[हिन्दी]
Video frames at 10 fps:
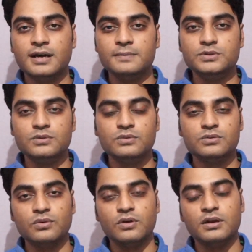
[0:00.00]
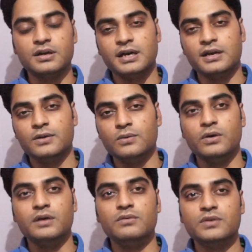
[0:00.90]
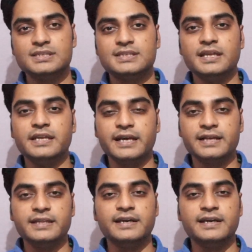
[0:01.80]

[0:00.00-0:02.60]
अब जो ट्रू कॉलर का लोगो है वो किस तरीके का